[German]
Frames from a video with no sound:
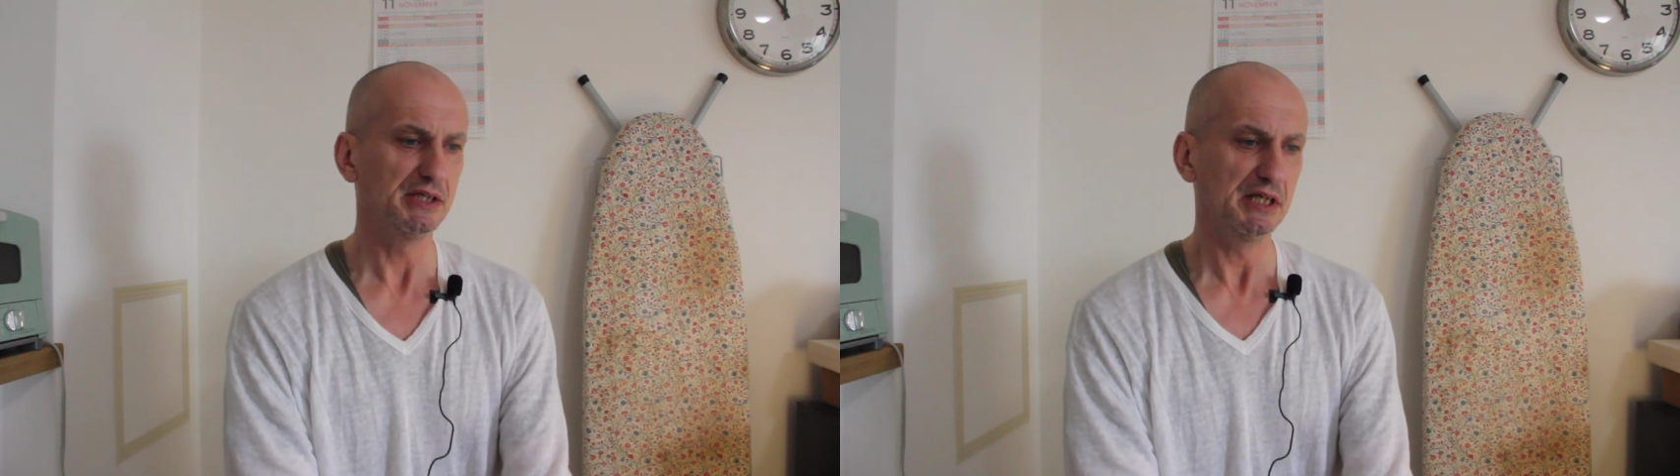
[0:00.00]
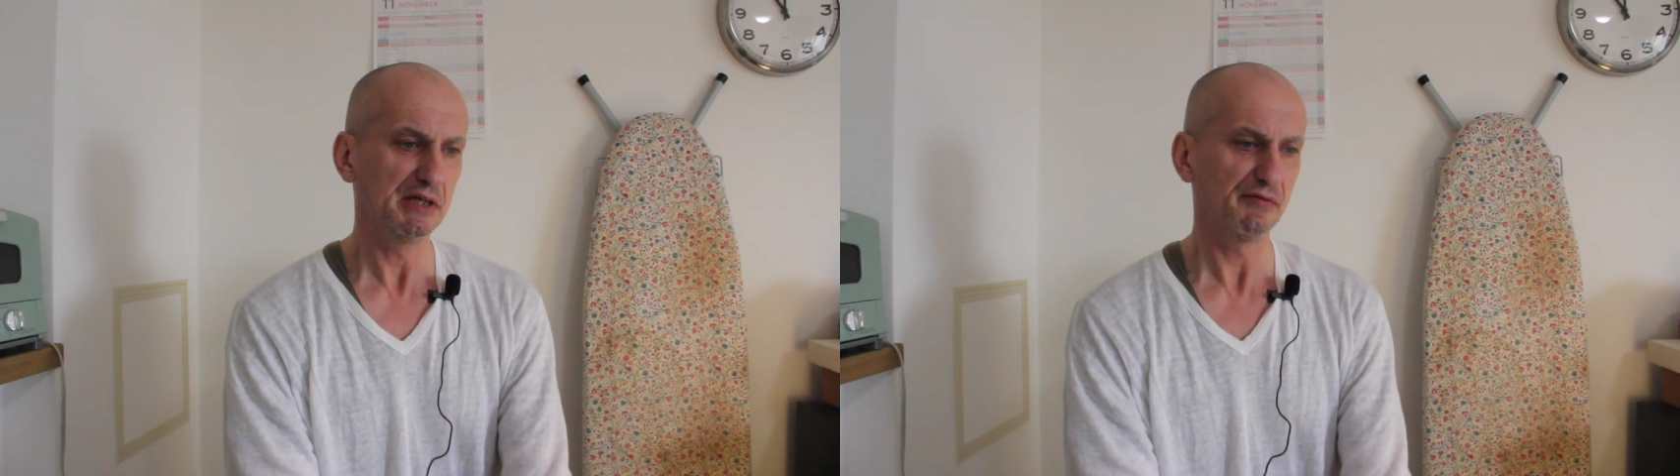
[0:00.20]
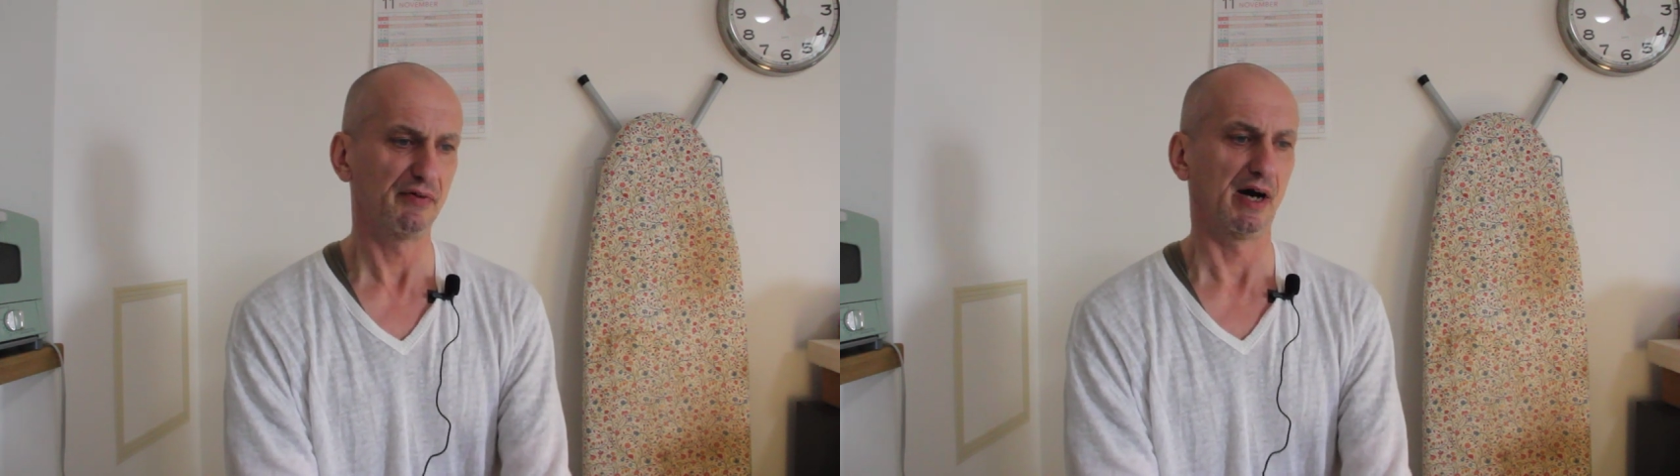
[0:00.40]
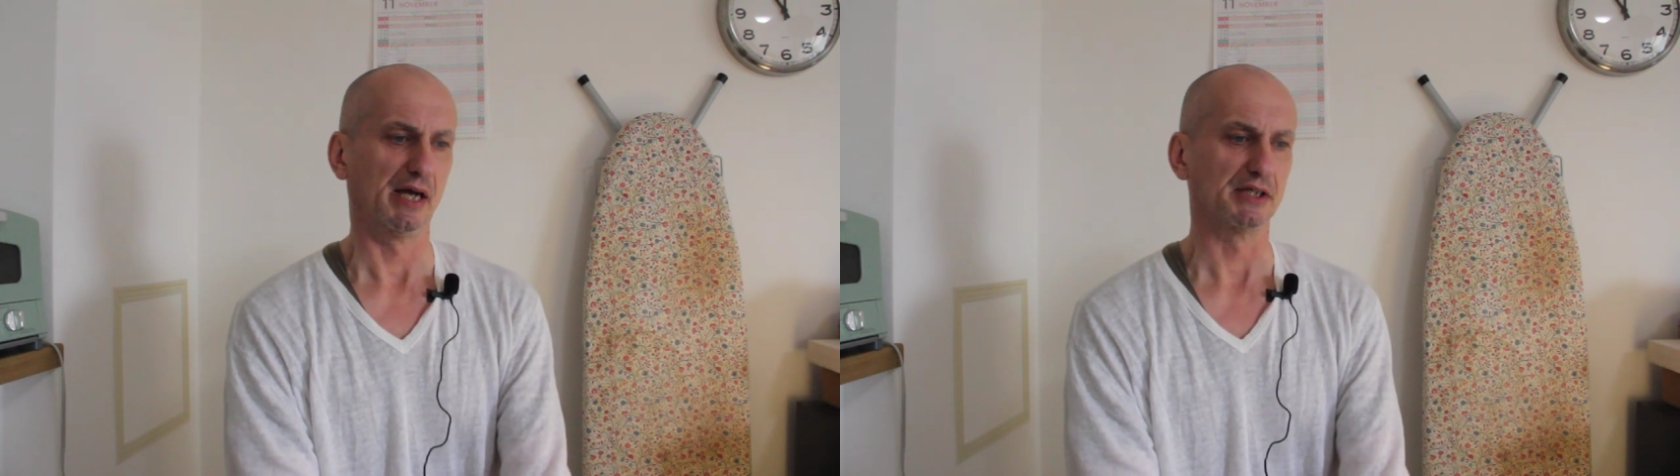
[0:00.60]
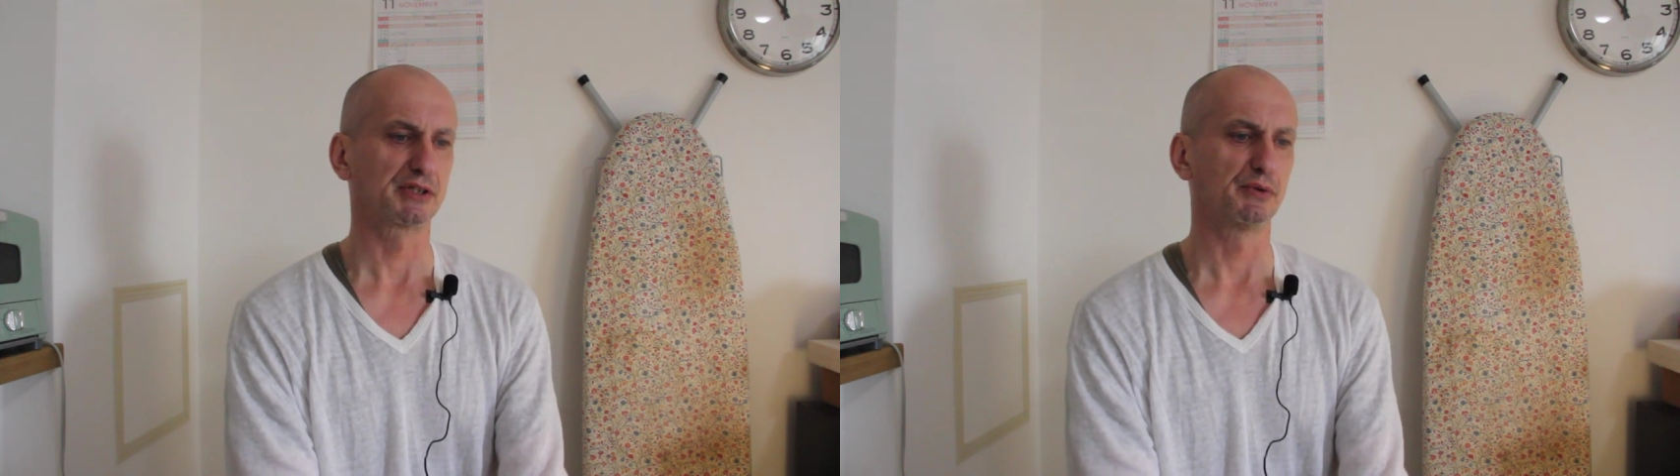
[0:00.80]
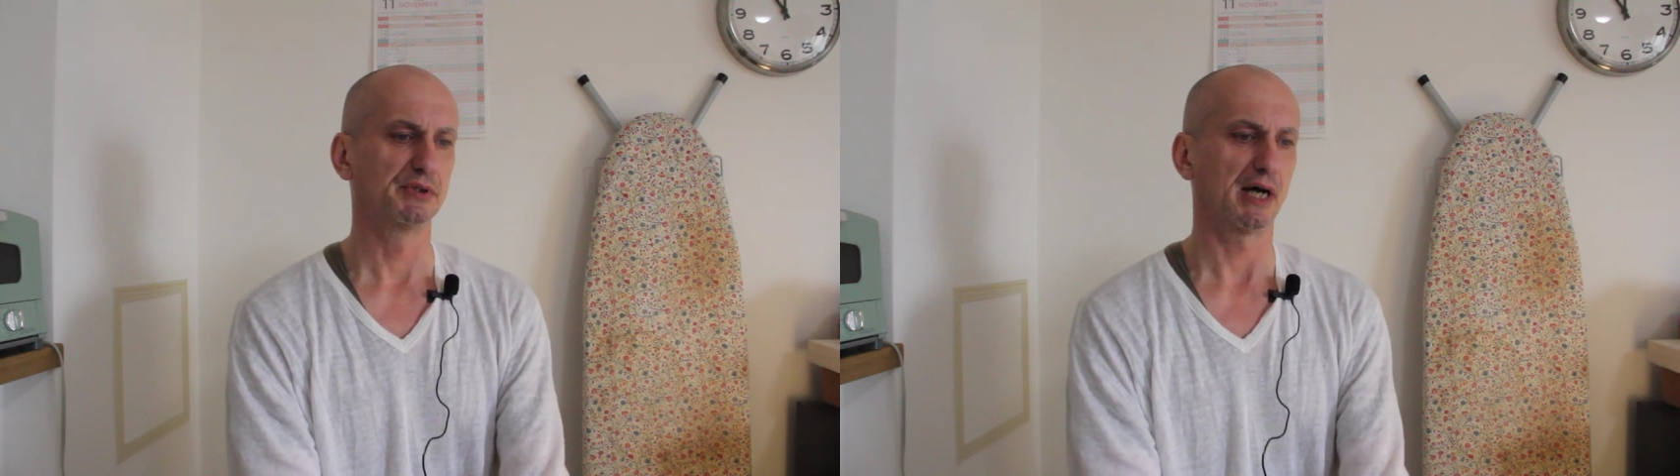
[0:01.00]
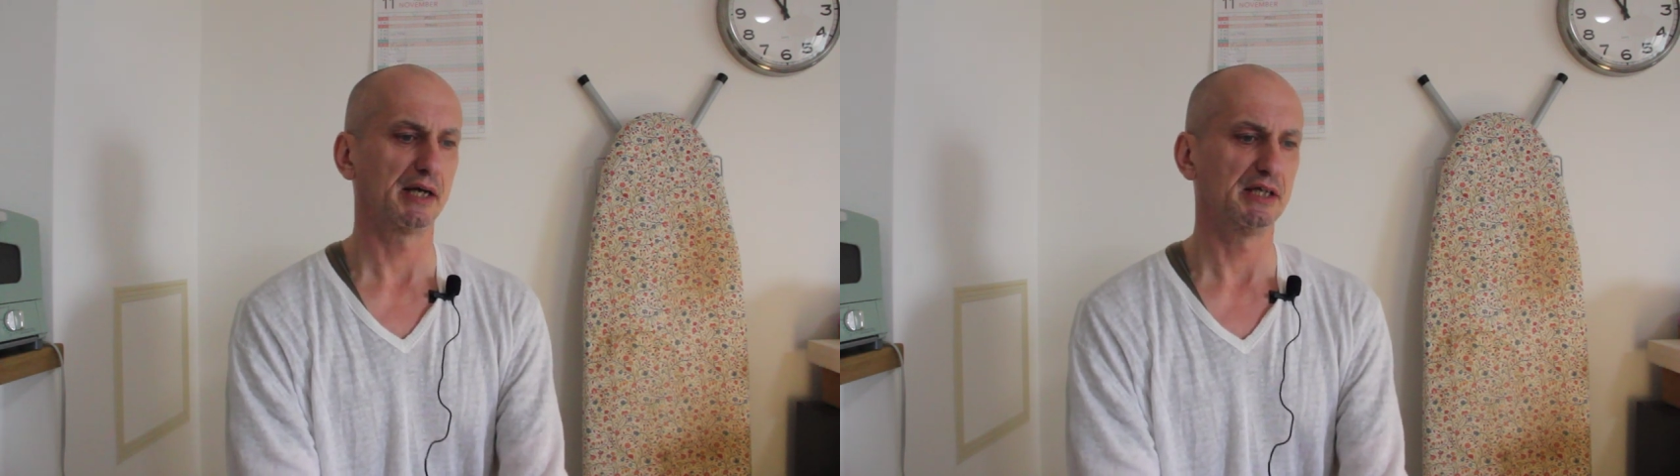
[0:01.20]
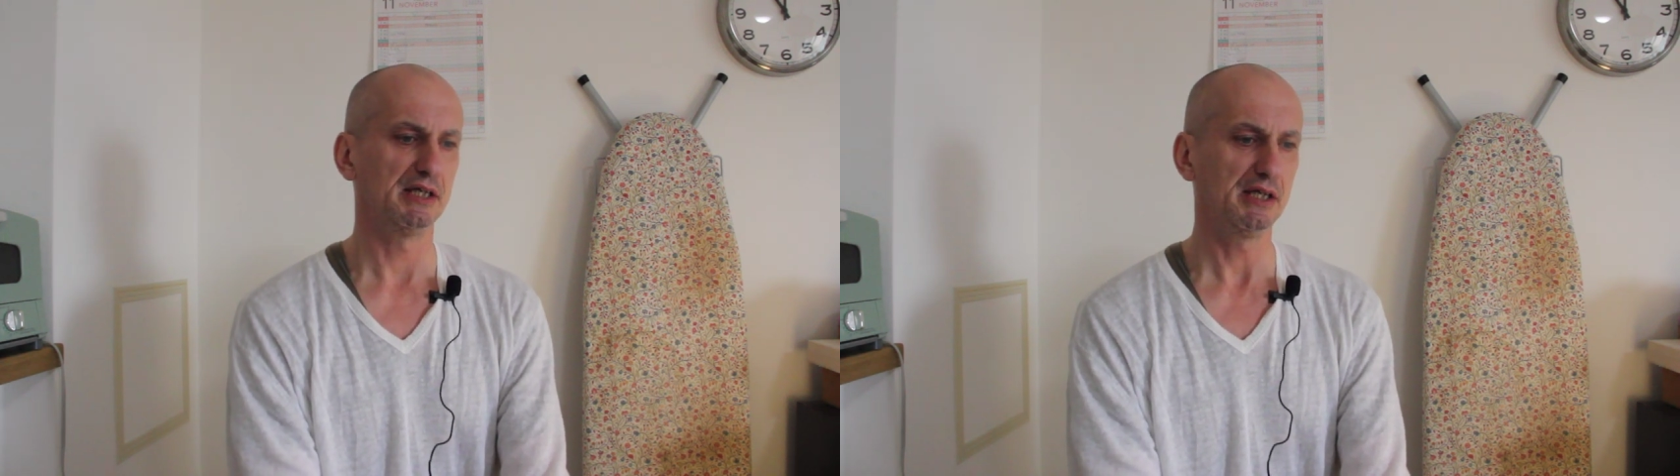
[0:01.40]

Hinweis und eine